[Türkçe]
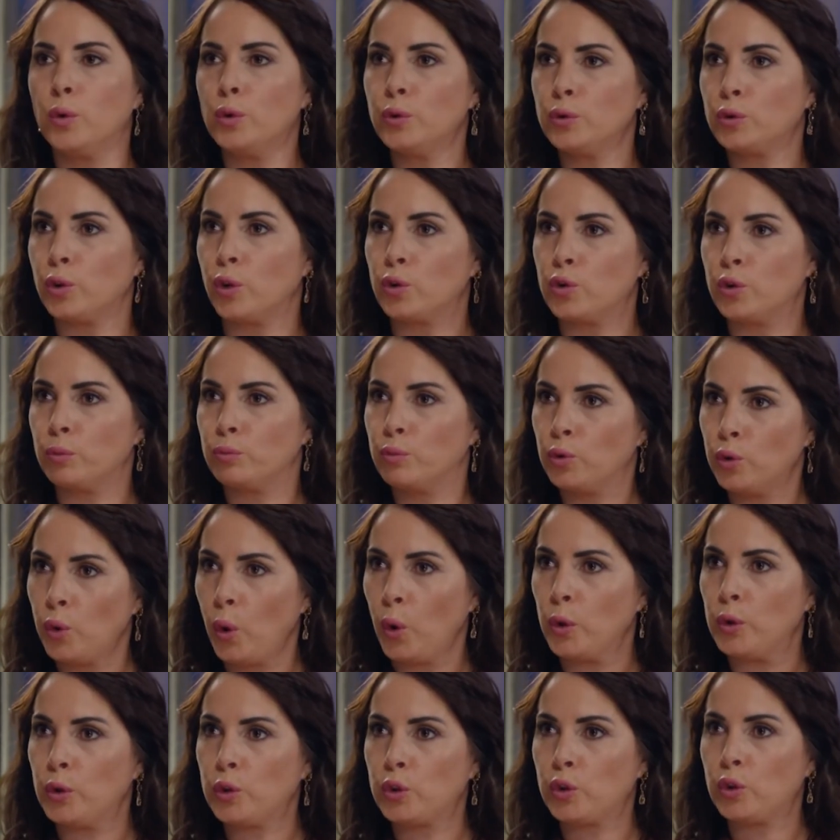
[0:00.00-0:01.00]
Dur çocuğum dur
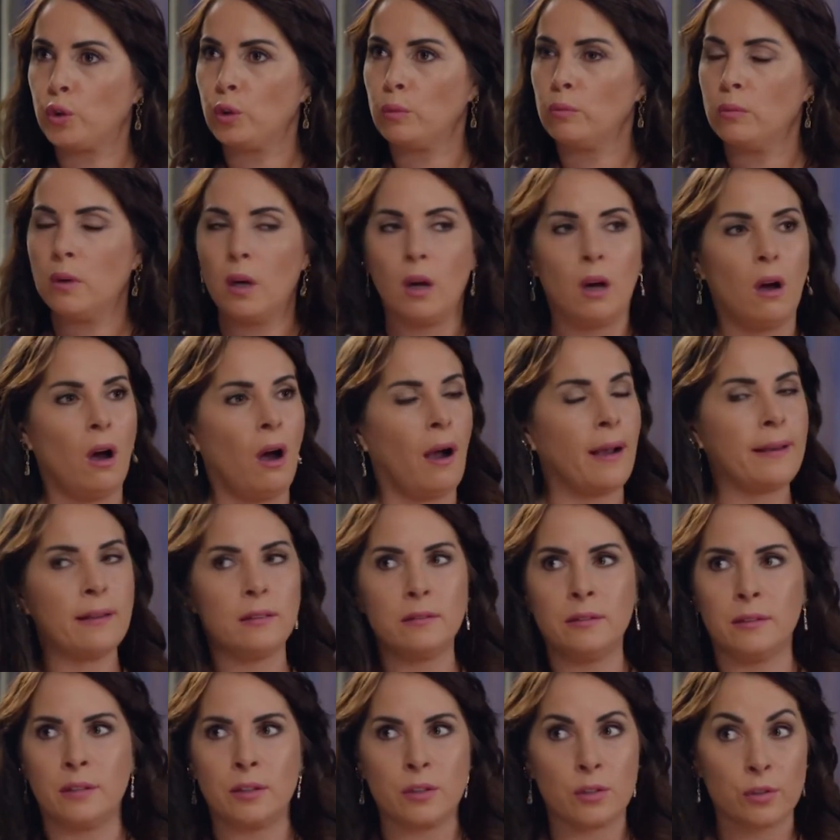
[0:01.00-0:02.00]
oğluşum. Hayırdır